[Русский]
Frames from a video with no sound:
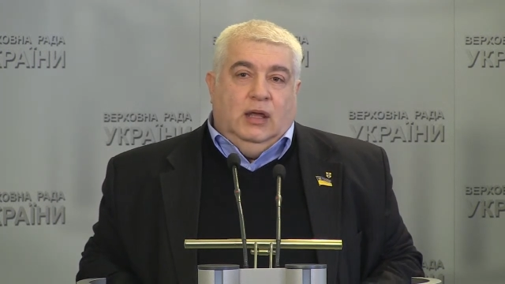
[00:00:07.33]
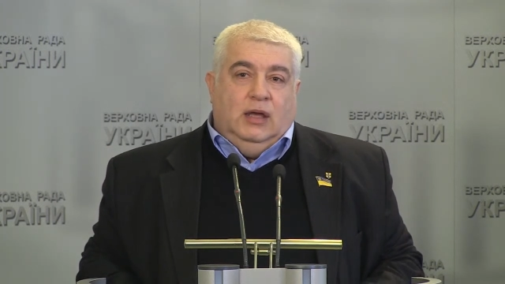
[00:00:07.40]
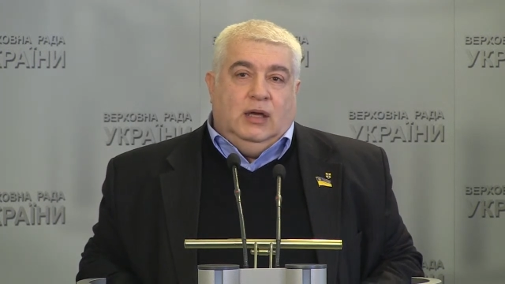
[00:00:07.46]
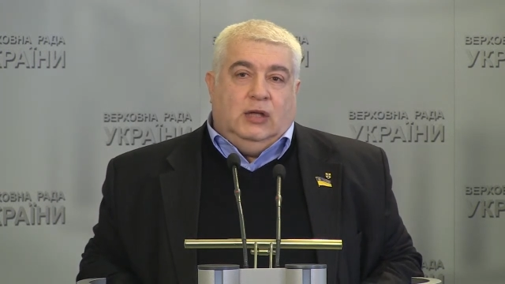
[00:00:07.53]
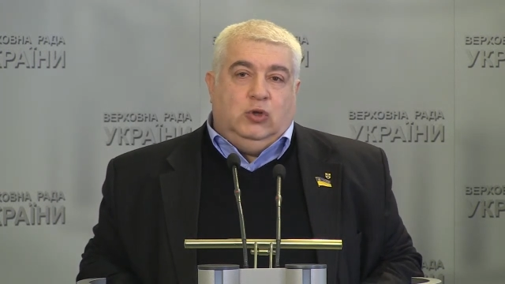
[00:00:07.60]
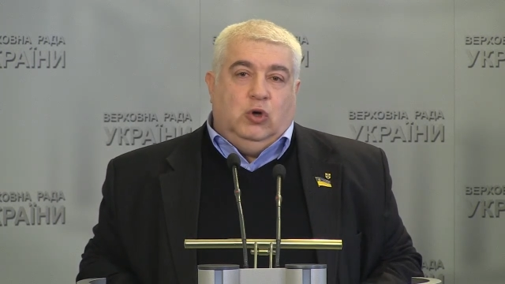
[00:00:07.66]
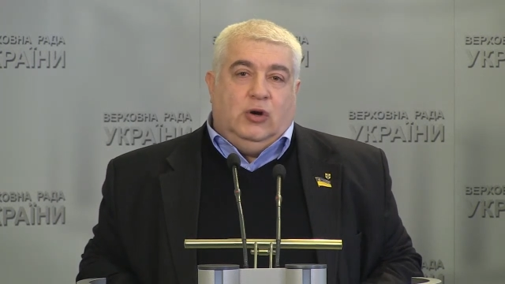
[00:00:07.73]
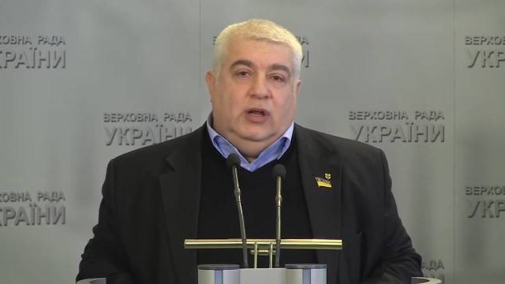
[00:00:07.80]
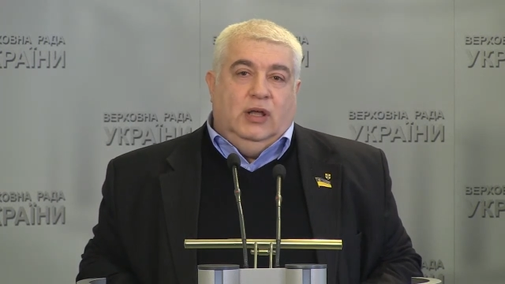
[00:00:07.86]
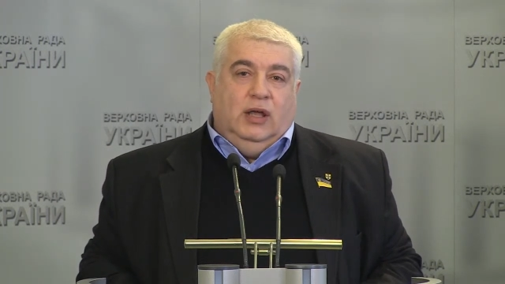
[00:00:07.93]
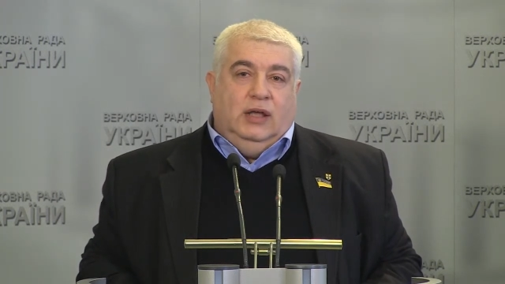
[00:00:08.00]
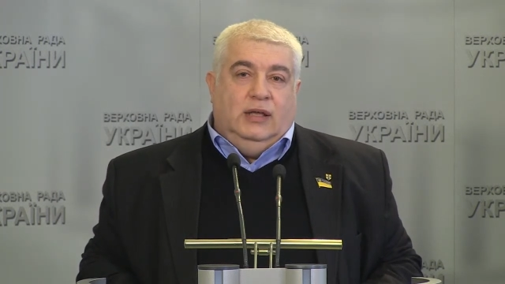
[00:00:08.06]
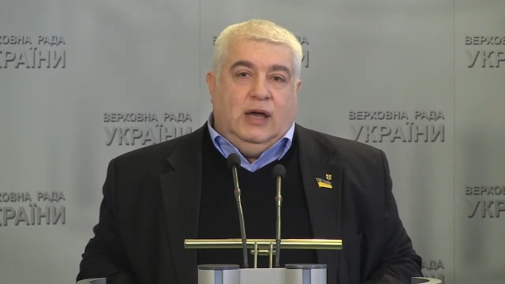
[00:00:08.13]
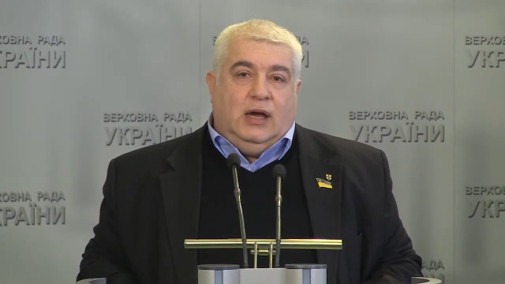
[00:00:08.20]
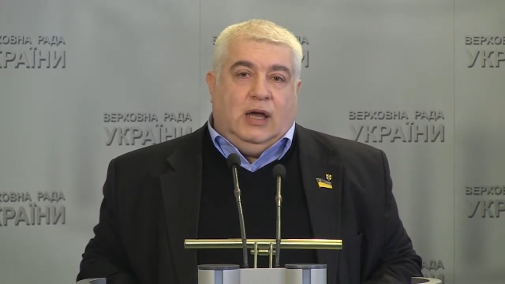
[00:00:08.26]
и
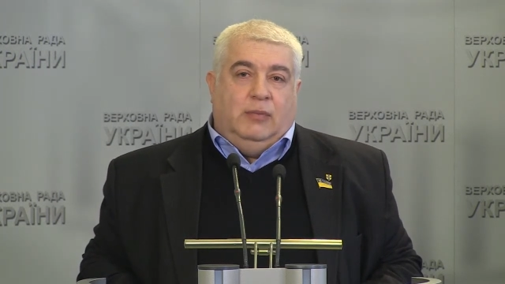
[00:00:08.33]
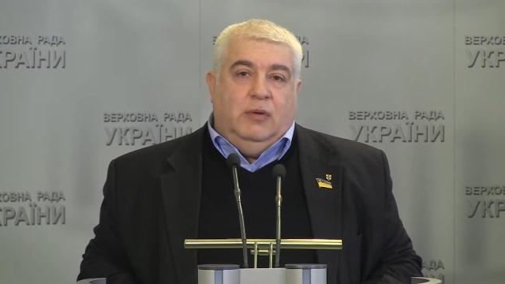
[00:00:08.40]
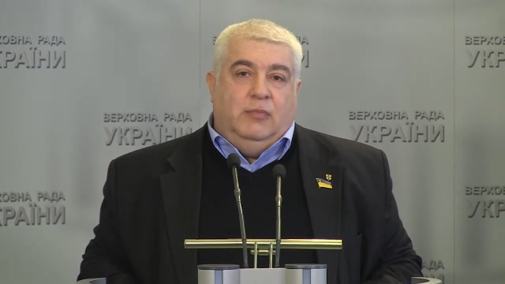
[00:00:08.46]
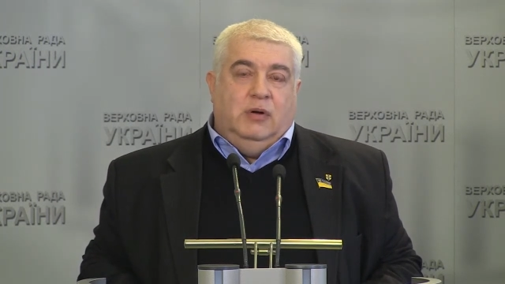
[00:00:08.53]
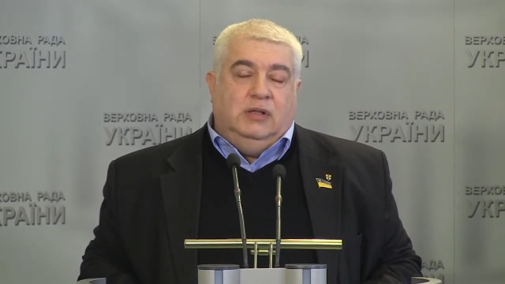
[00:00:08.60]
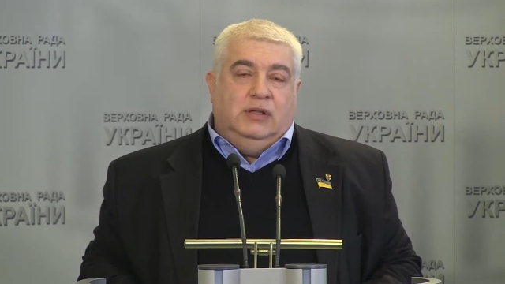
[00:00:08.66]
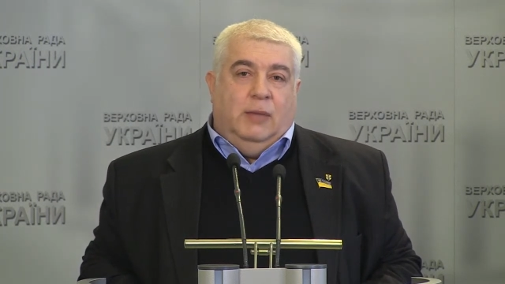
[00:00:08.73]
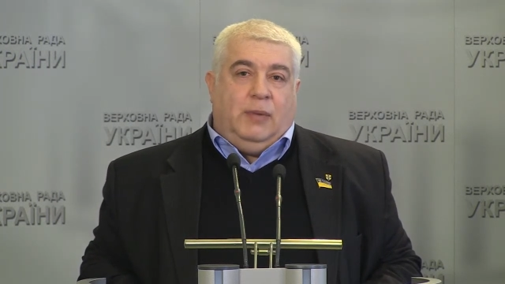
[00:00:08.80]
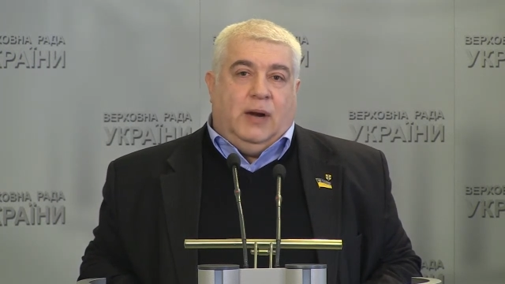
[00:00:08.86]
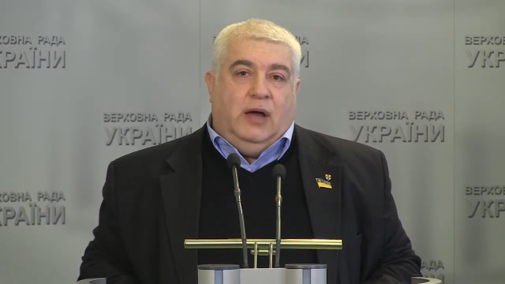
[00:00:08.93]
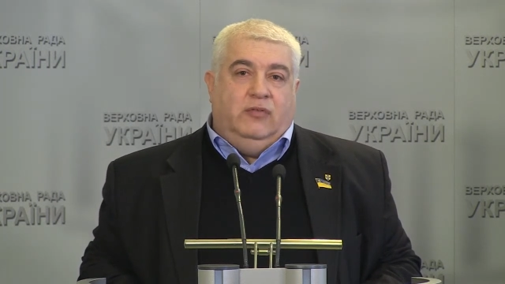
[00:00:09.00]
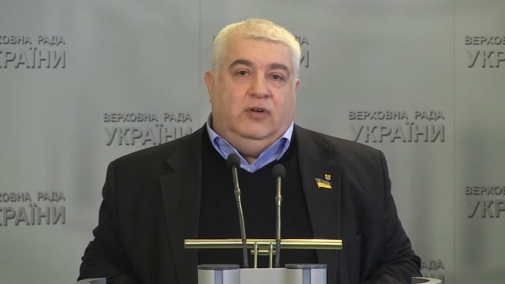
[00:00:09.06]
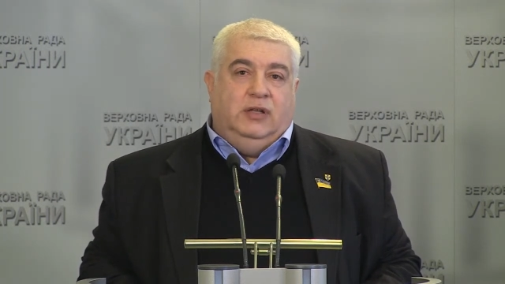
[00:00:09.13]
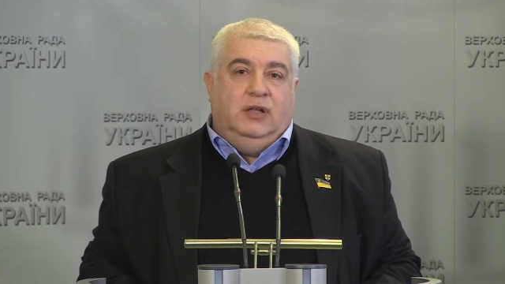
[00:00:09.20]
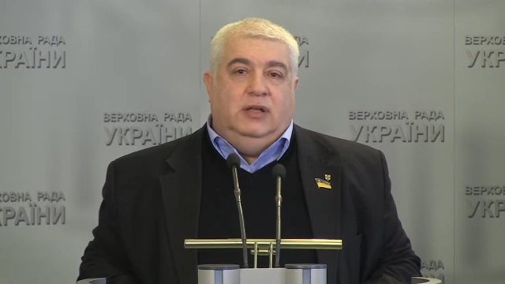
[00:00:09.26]
который якобы был
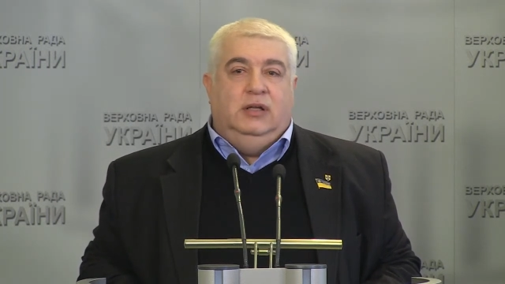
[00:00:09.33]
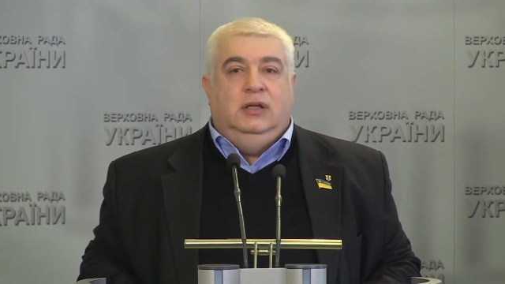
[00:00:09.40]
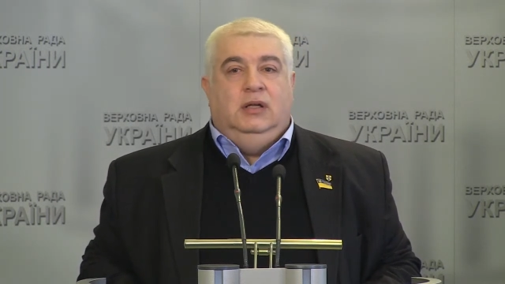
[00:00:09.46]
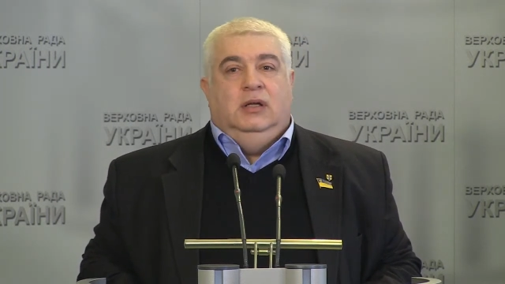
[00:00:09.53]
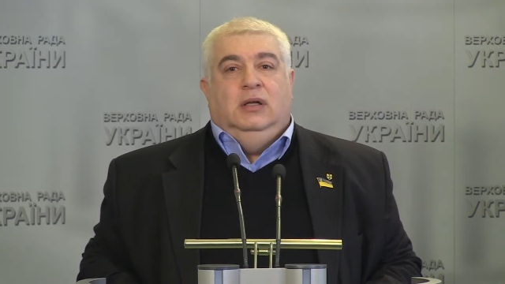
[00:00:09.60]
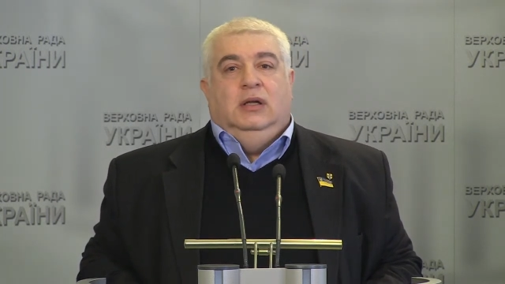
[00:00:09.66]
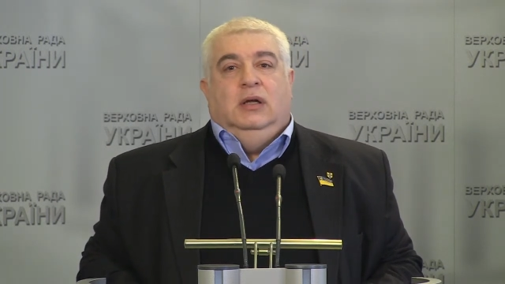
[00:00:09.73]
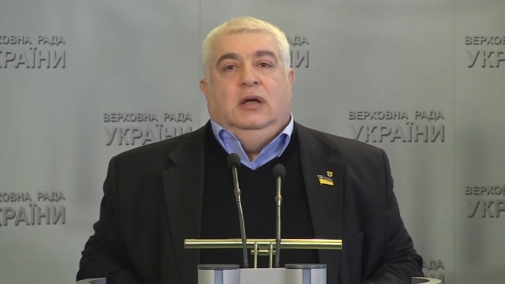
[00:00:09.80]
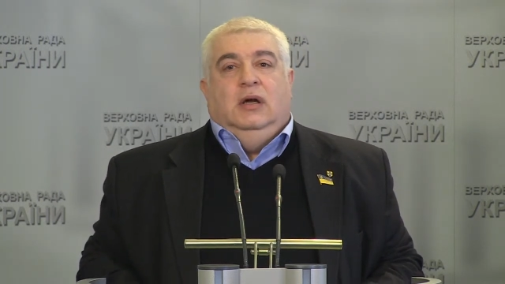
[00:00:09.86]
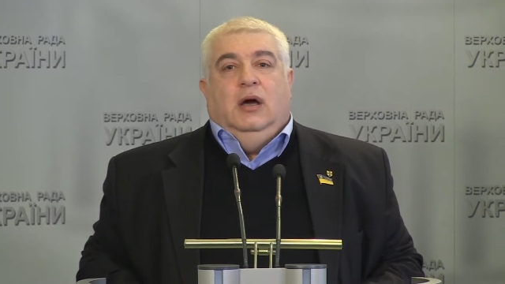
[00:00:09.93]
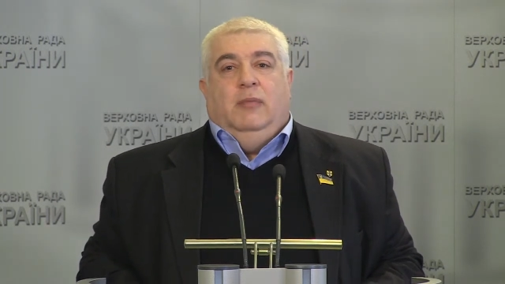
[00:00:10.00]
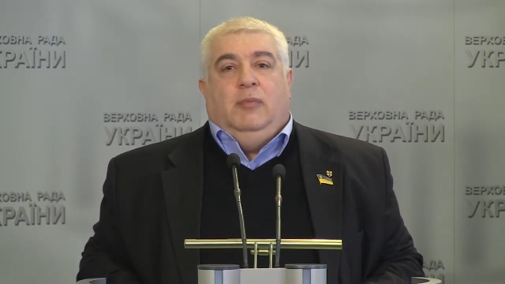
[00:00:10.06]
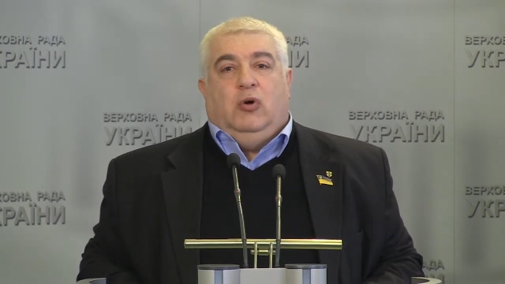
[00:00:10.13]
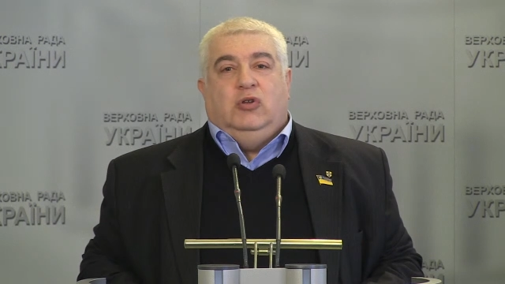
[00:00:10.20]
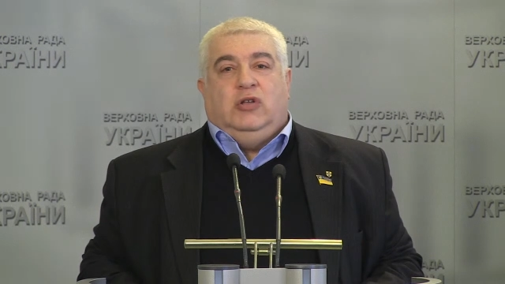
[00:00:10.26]
направлен
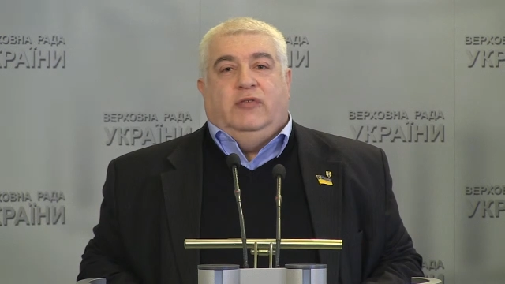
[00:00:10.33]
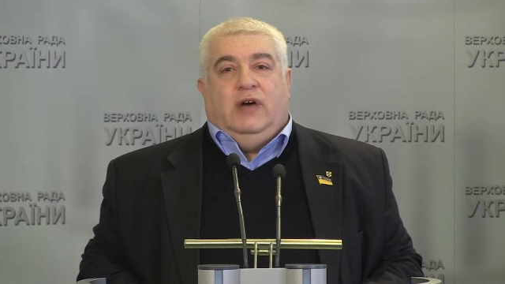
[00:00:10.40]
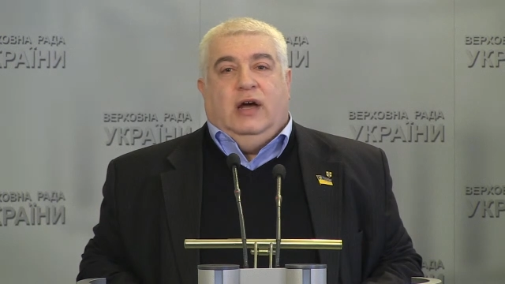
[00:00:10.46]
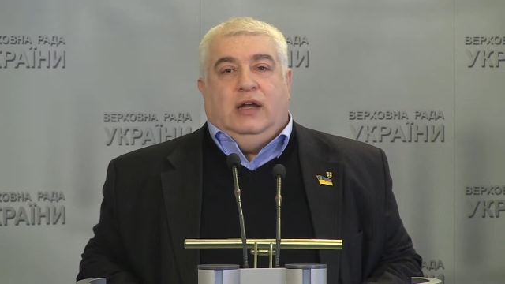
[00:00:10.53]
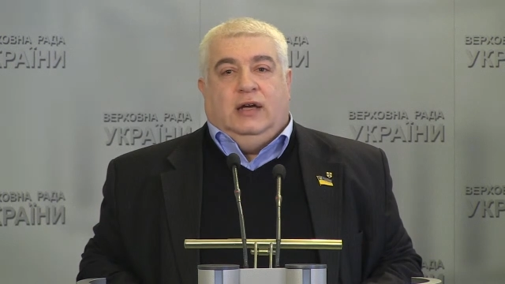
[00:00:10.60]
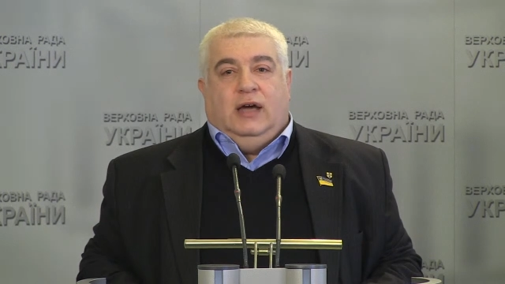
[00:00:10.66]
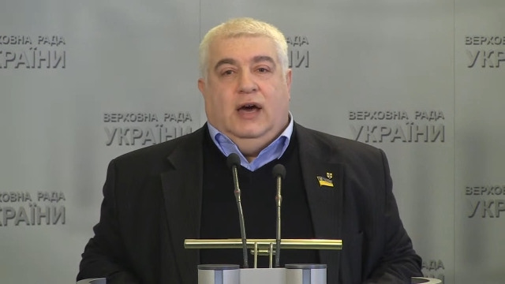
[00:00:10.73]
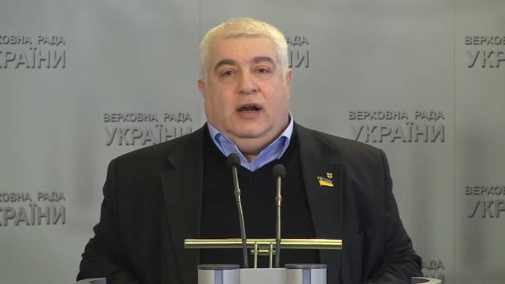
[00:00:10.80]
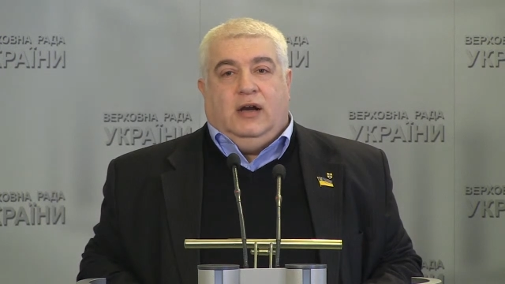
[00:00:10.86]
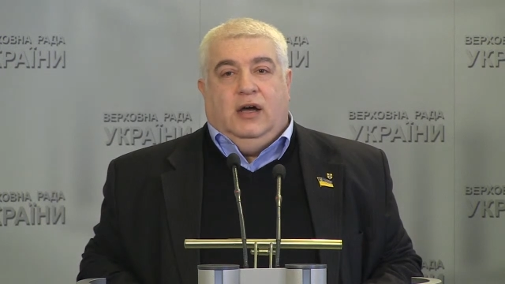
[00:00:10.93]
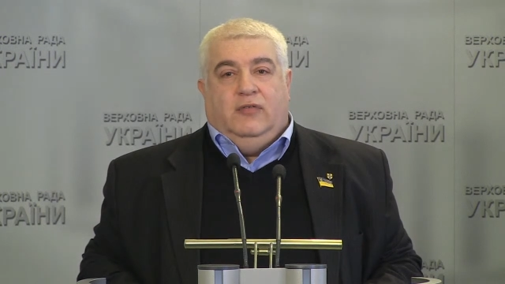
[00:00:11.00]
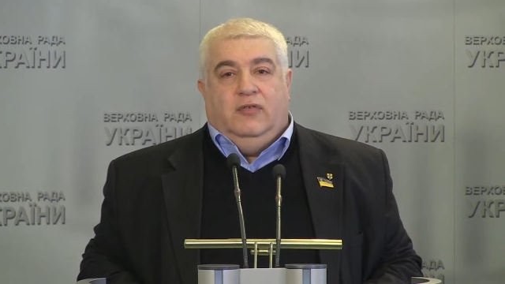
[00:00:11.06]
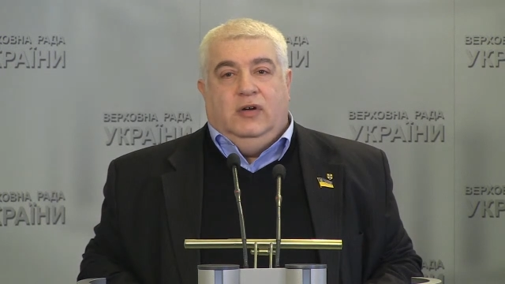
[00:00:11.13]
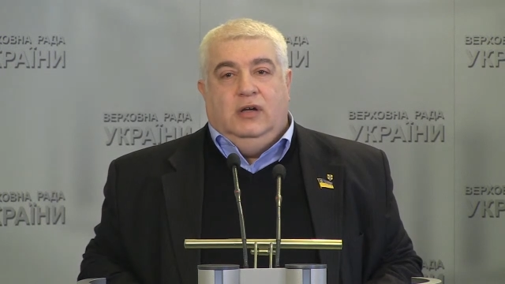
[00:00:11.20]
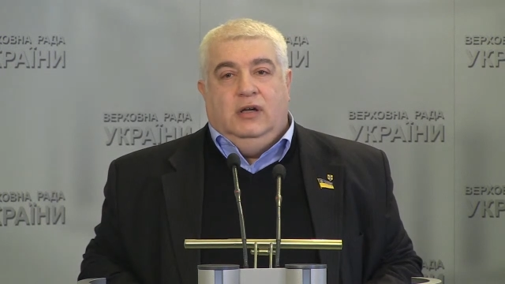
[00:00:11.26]
против олигархов.